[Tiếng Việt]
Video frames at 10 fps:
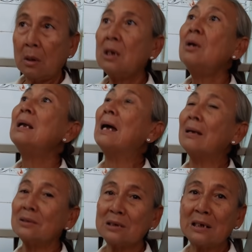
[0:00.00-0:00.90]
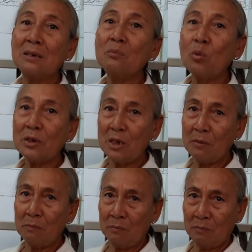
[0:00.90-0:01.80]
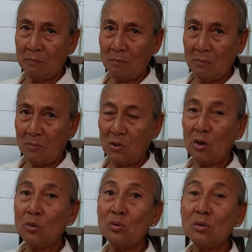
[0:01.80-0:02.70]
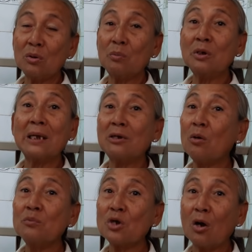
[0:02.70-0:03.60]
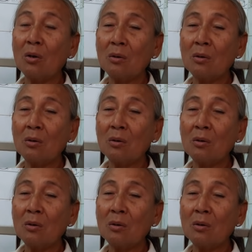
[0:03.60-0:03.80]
cái đó là chị định mua dìm rồi tôi từ bữa kia nó không trị